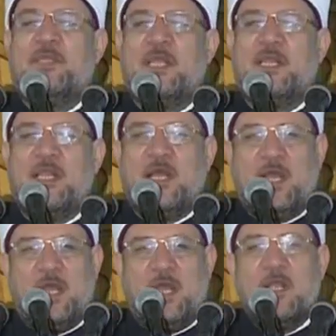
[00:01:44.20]

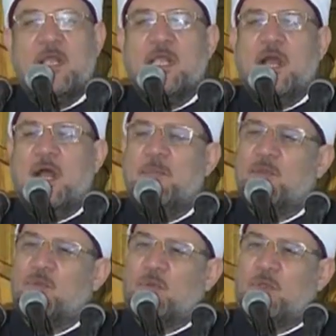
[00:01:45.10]
الله
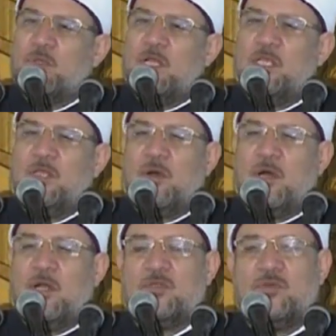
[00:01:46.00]
عبد الله
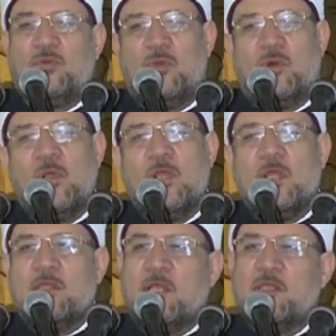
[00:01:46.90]
ورسوله
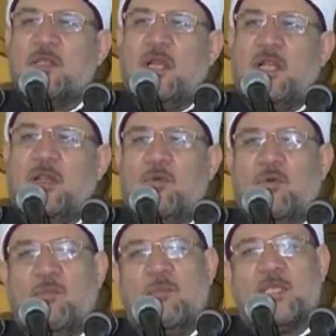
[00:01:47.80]
نصح
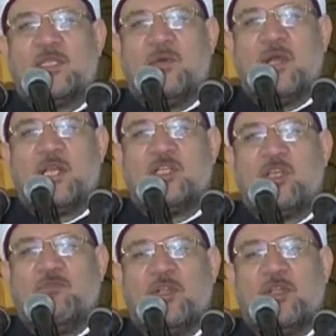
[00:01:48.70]
الامه
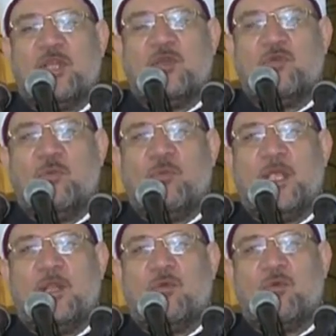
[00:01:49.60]
وكشف الله به
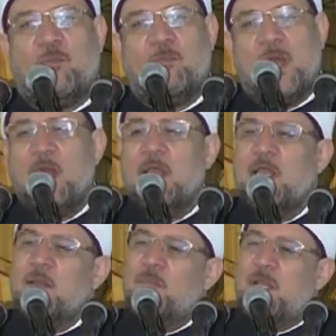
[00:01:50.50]
الغمه
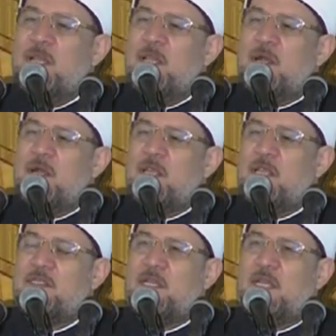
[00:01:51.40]
بلغ
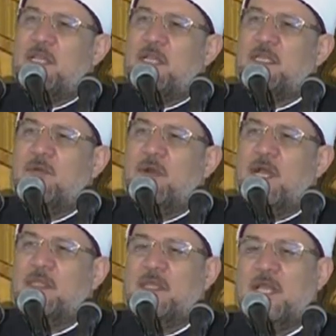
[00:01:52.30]
الرساله
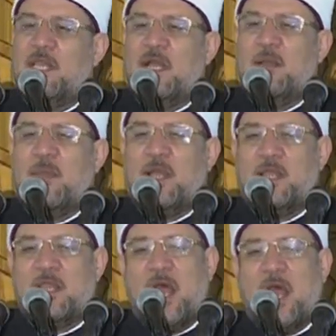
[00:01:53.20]
وادى
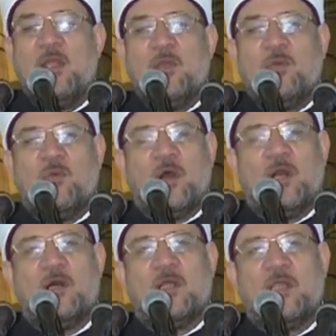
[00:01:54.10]
الامانه
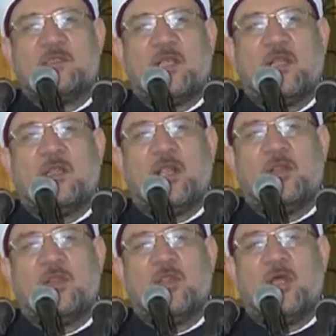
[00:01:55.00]
وقال صلى
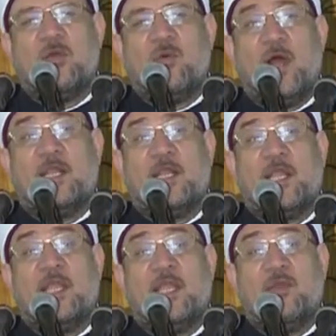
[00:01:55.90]
الله
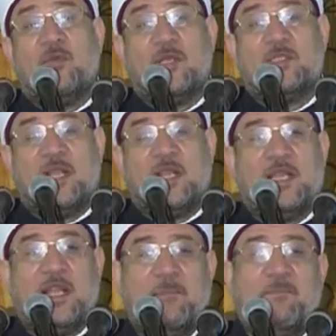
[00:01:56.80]
عليه
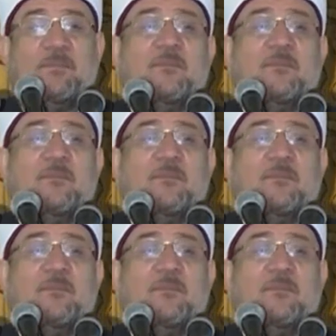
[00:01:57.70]
وسلم